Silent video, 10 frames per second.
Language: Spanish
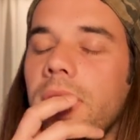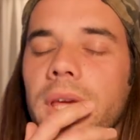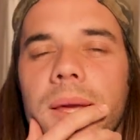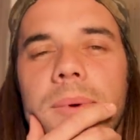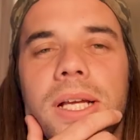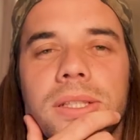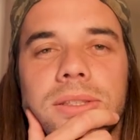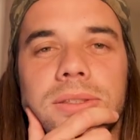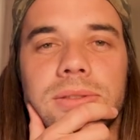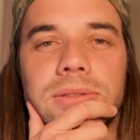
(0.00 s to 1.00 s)
¿Y qué
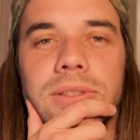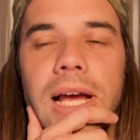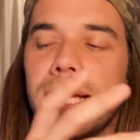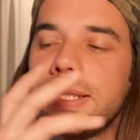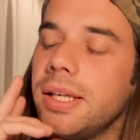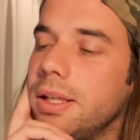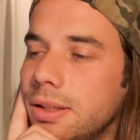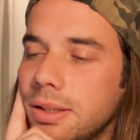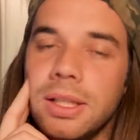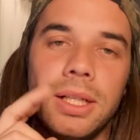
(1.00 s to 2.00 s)
más? Ah, sí.
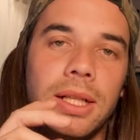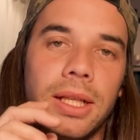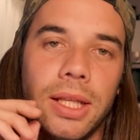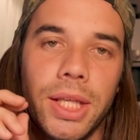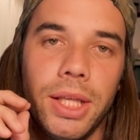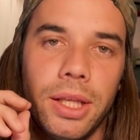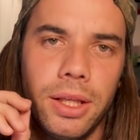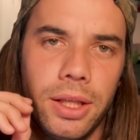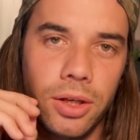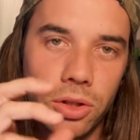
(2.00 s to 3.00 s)

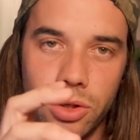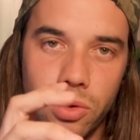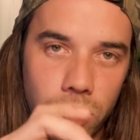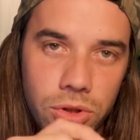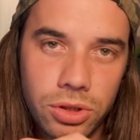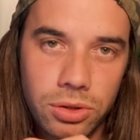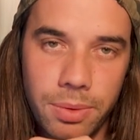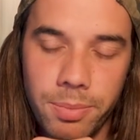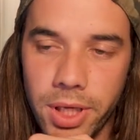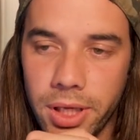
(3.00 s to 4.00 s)
Y otro curso
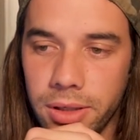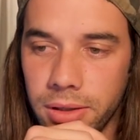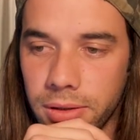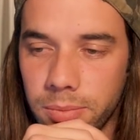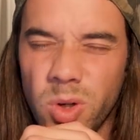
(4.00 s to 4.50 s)
también.